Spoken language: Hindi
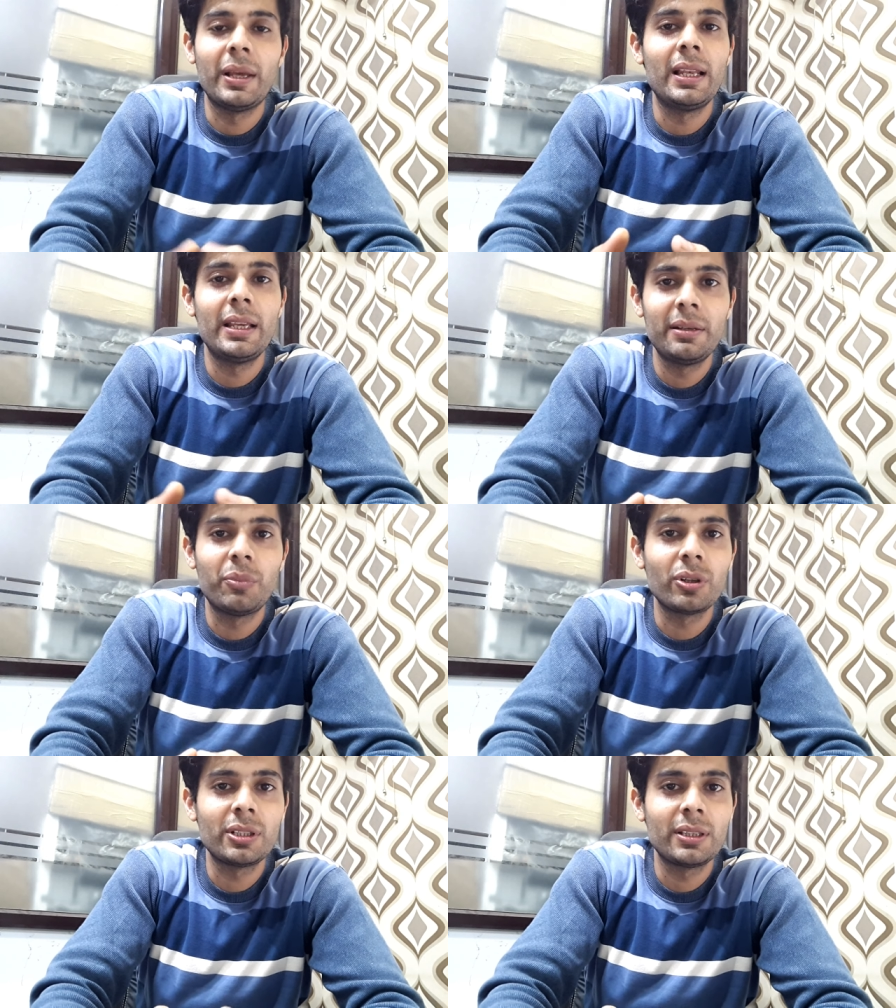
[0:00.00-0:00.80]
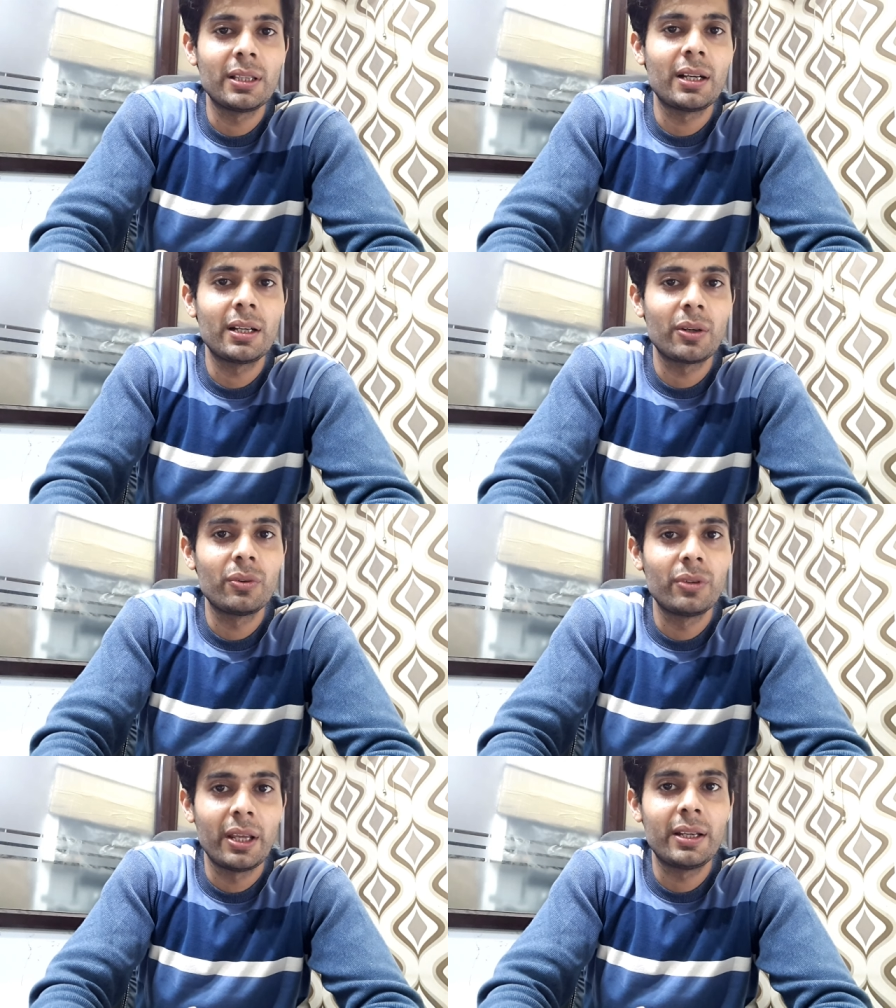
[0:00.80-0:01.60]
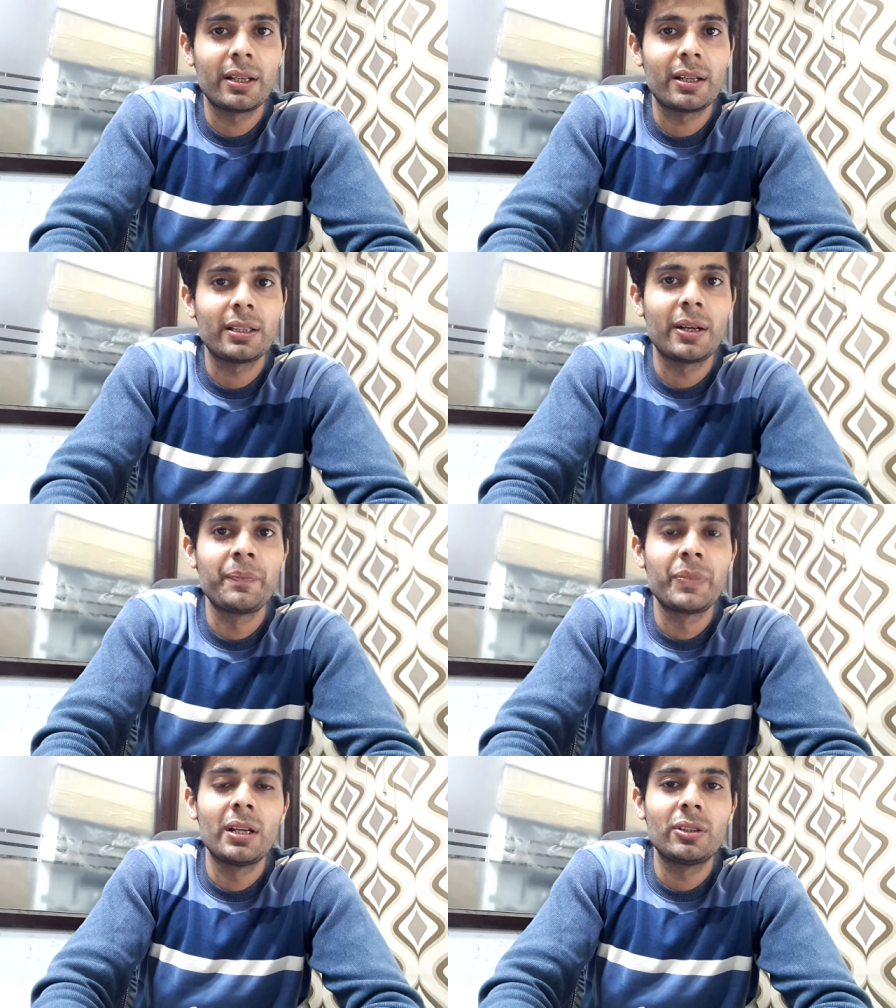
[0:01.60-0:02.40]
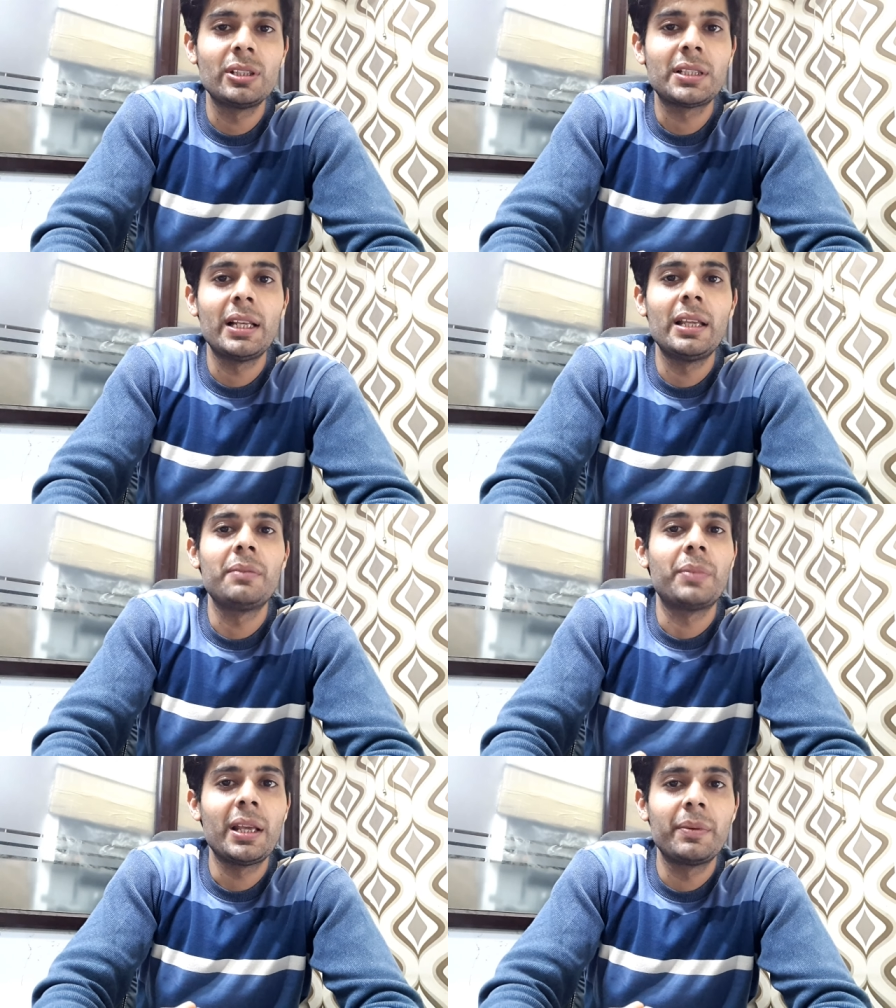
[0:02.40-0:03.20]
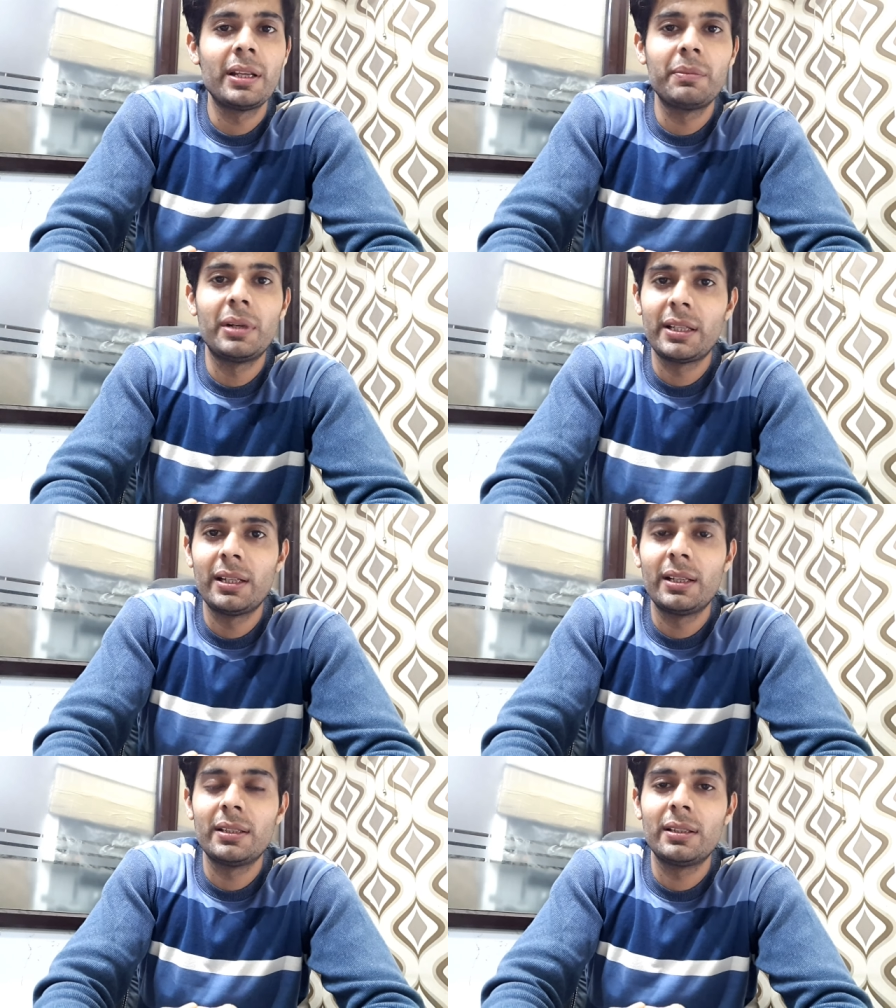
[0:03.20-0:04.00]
पहले बहुत इतना ग्रो नहीं कर रहा था तो इसके लिए बड़ी बड़ी मल्टी